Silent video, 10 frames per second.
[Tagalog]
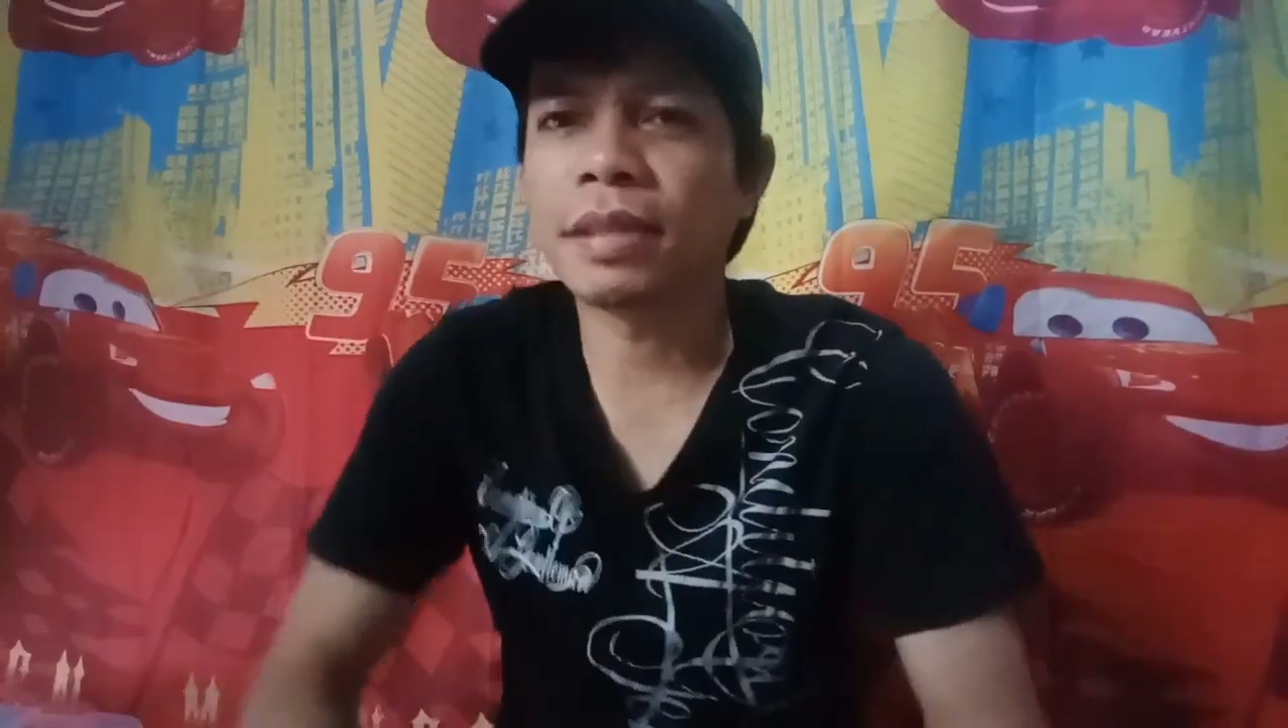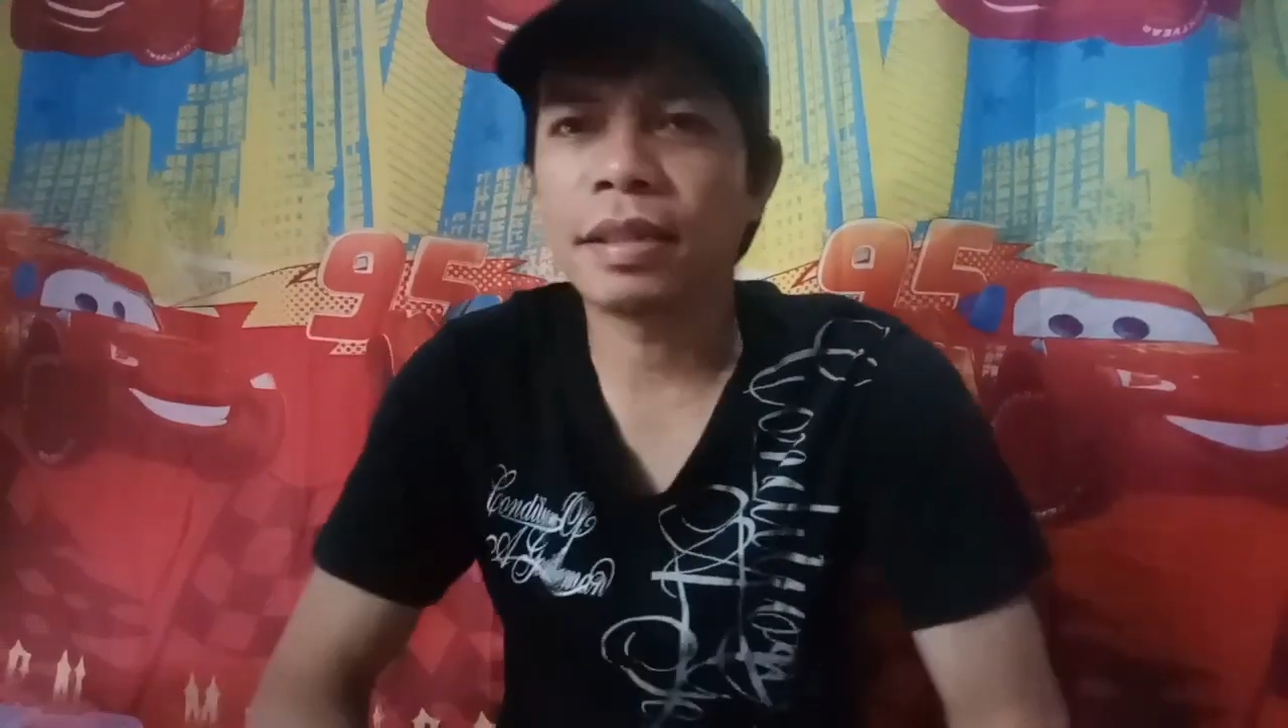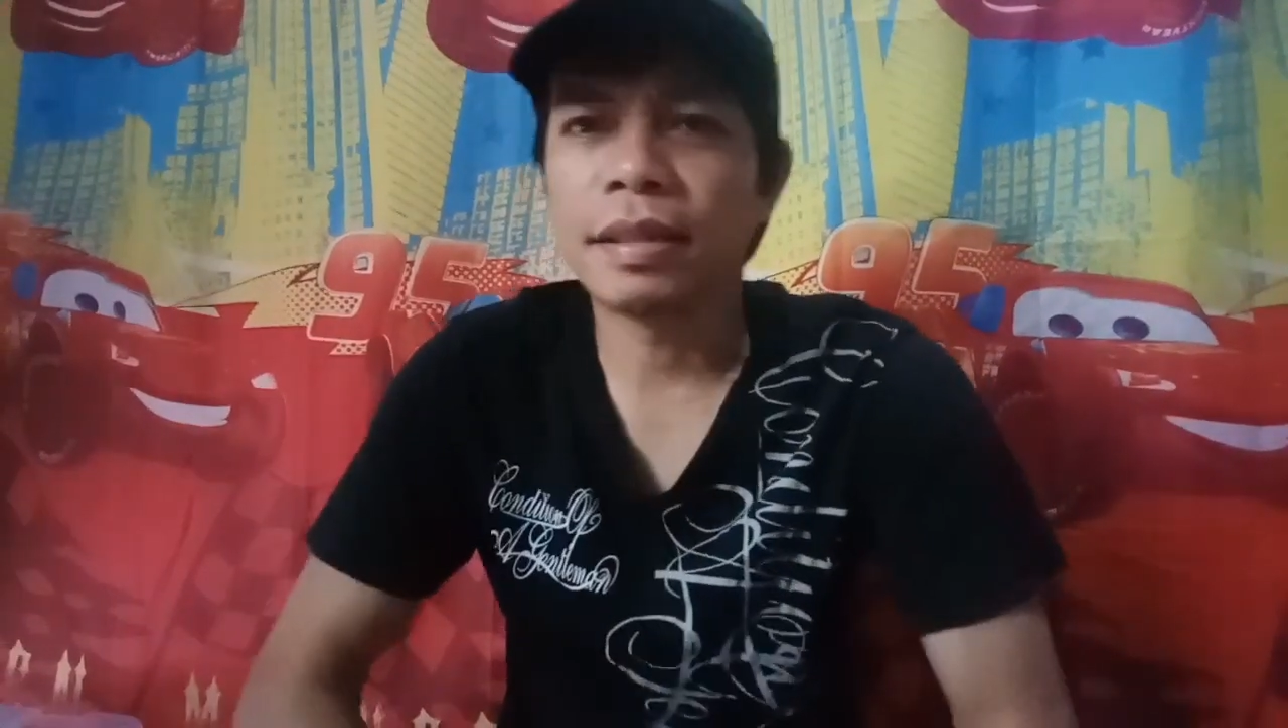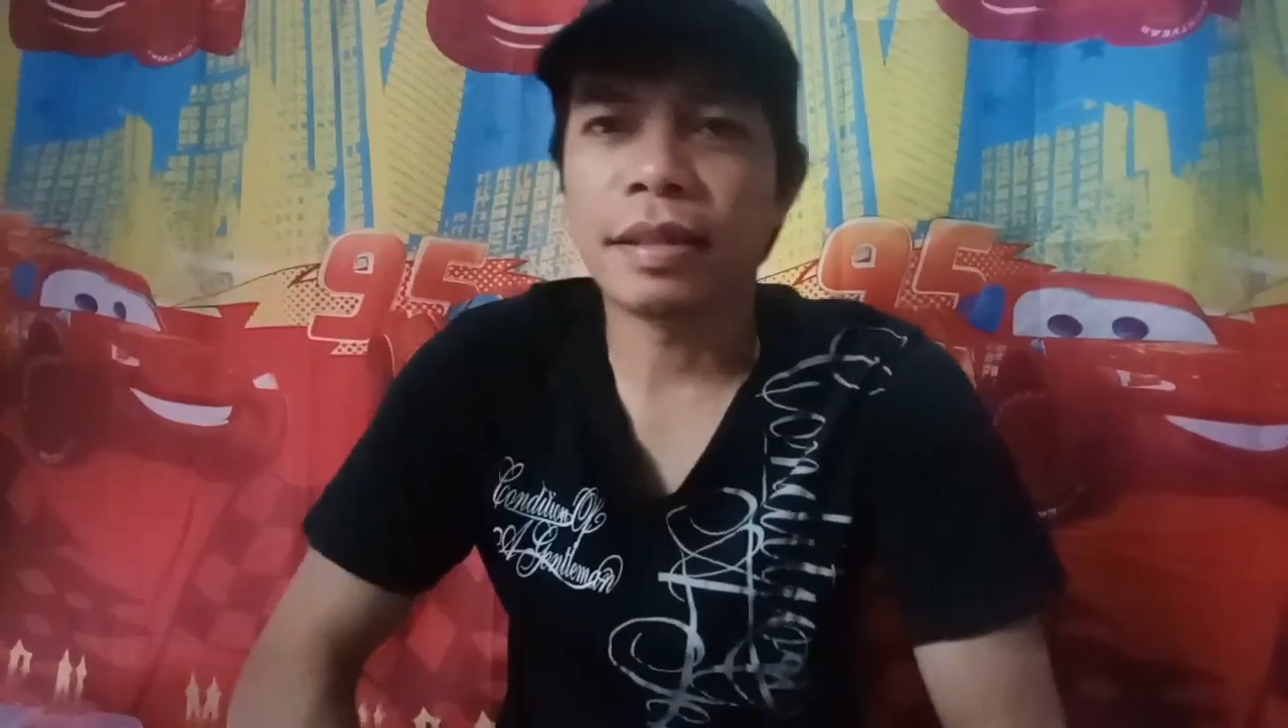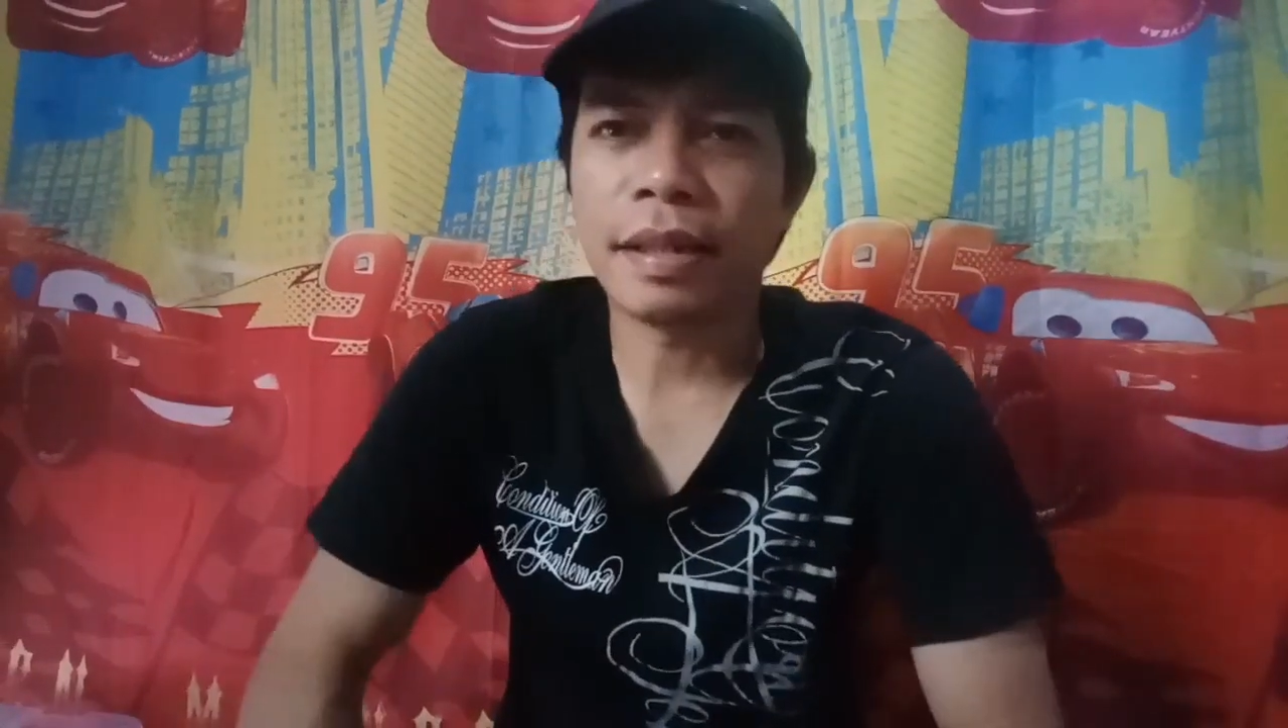
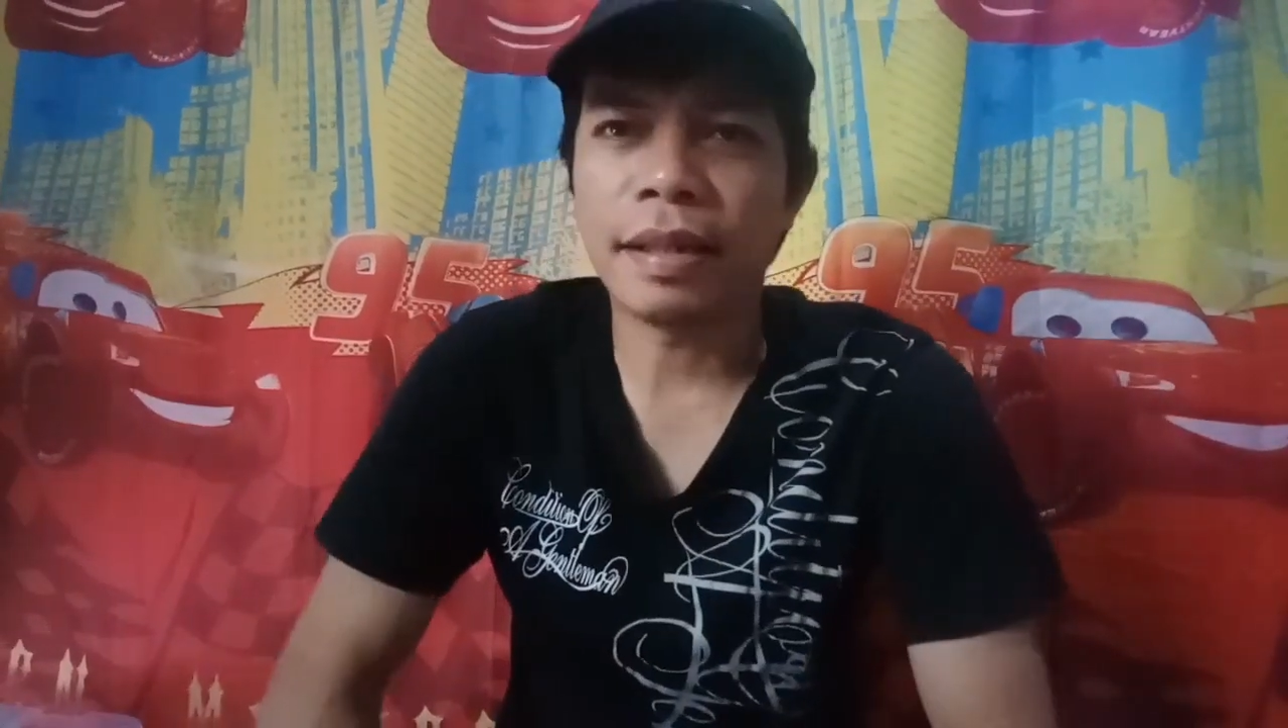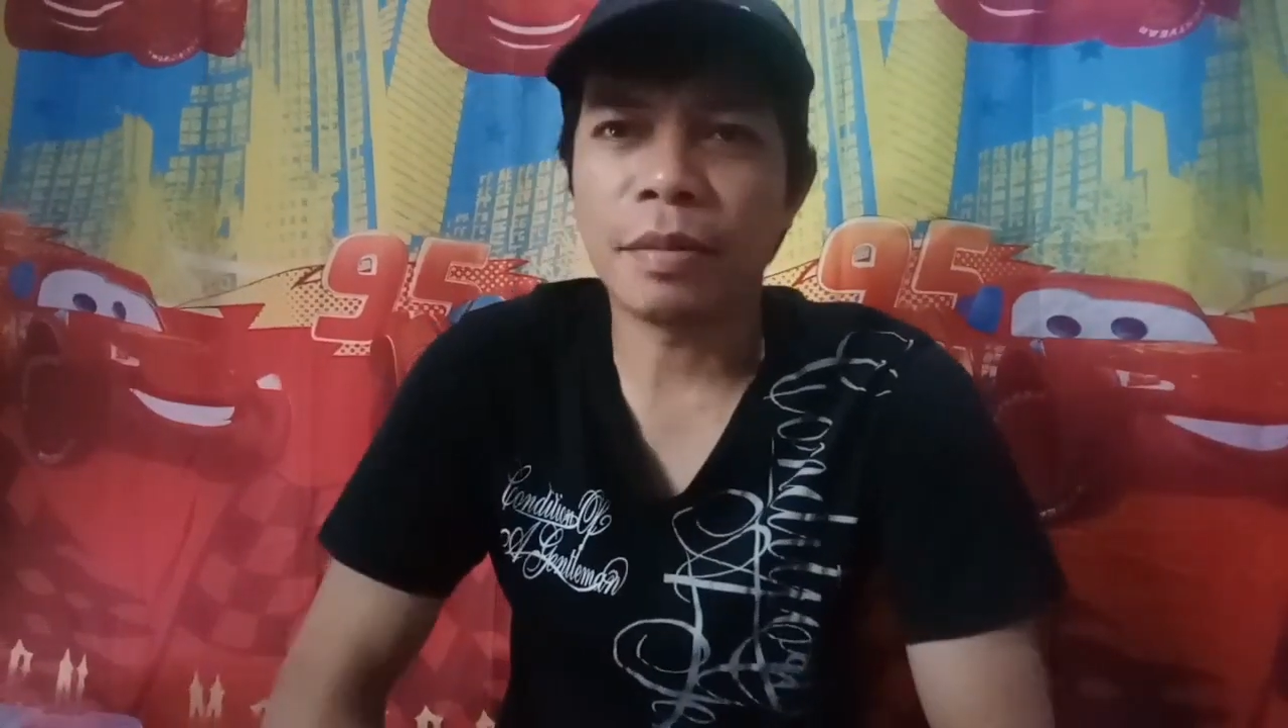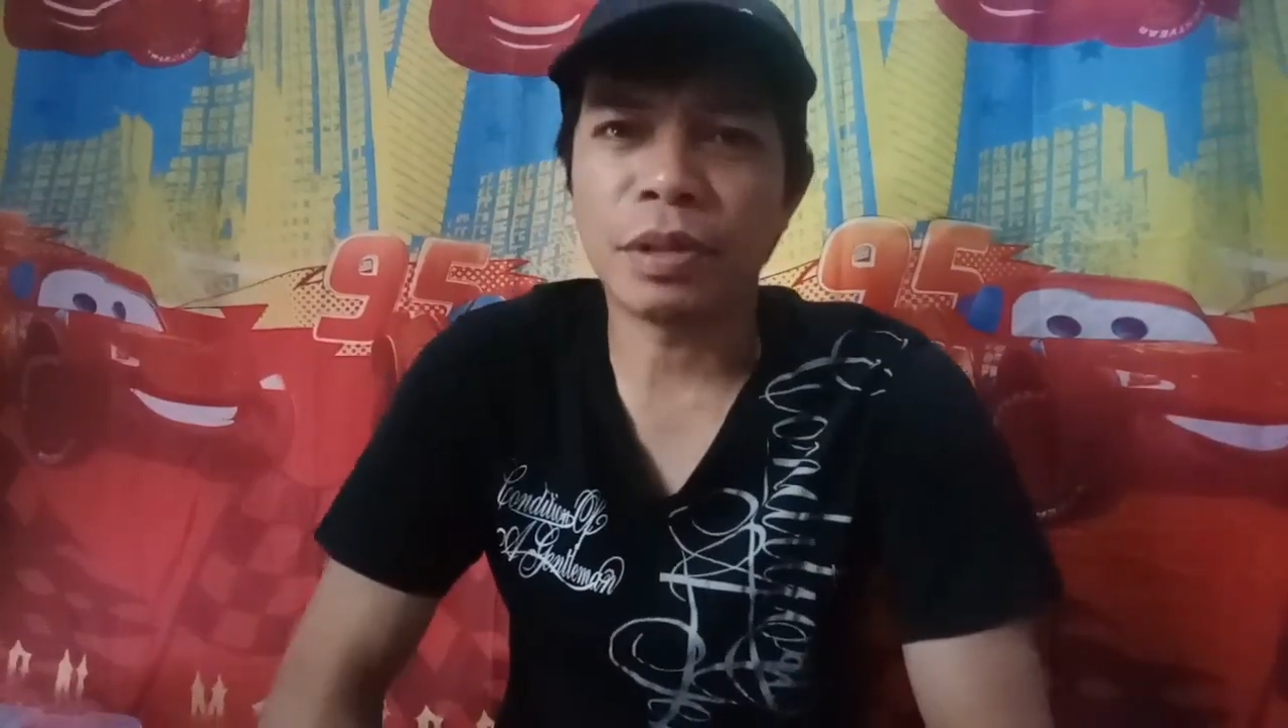uh,